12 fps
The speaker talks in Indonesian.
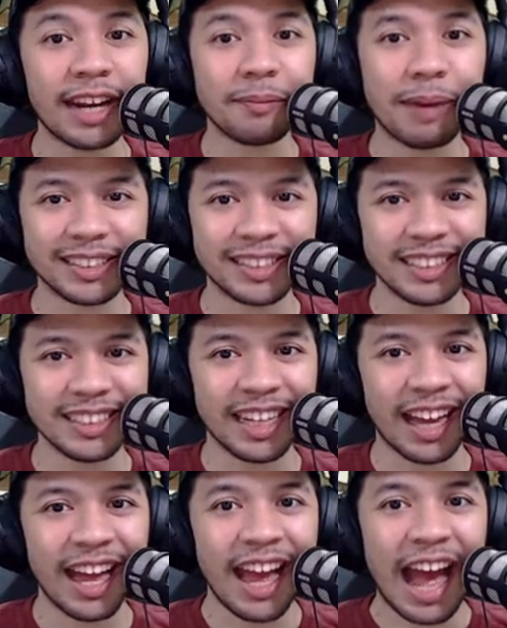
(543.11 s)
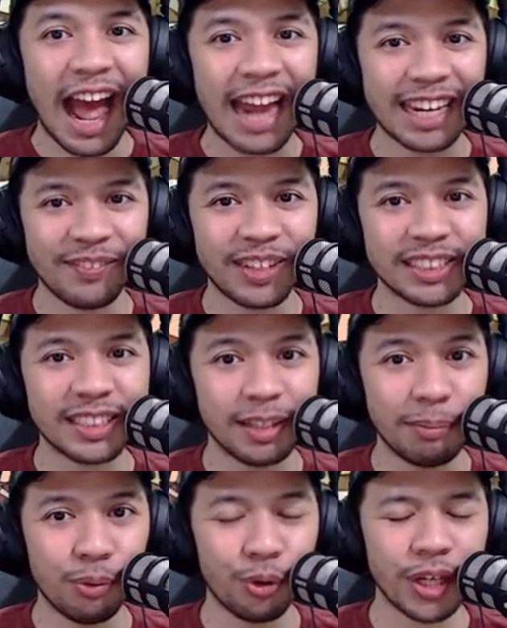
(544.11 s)
animasinya animasi
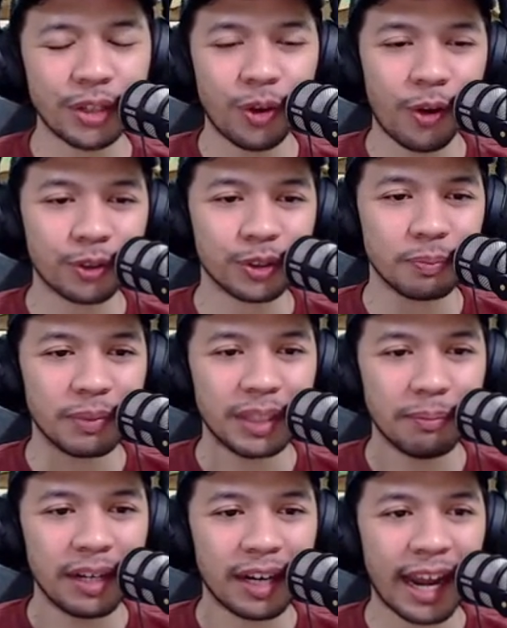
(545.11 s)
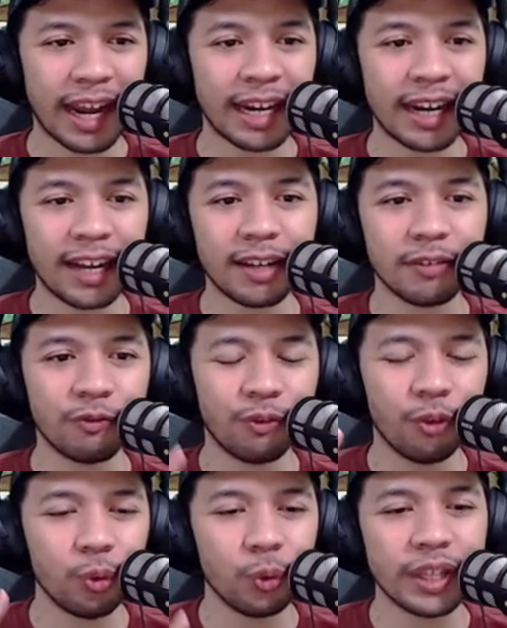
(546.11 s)
gebuknya tuh harus bener-bener enak
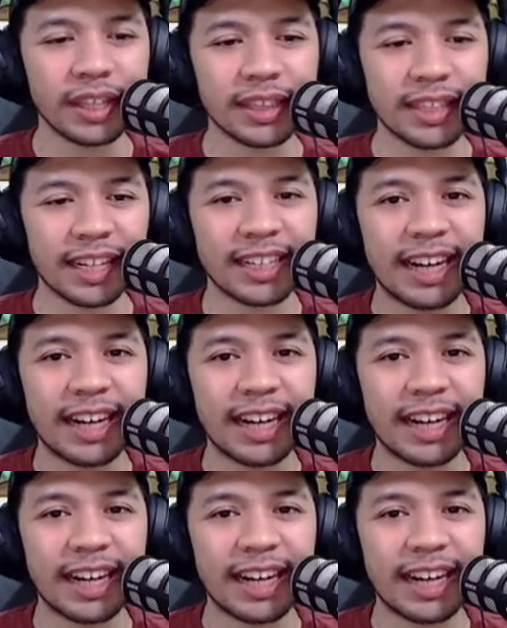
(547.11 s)
fluid dan